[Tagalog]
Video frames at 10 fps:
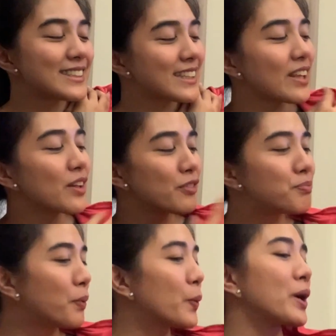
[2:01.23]
instead of
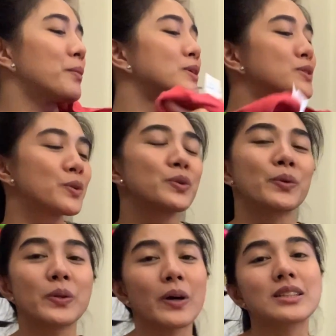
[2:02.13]
Pokemon. So,
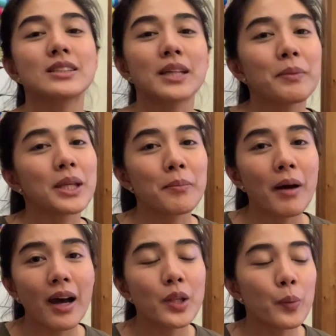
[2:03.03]
tuwan-tuwa siya, sabi niya,
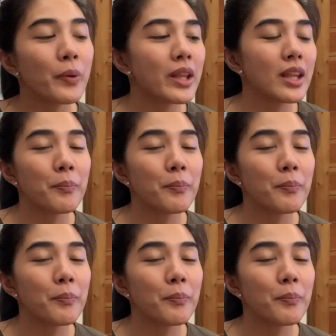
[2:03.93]
baka daw pwede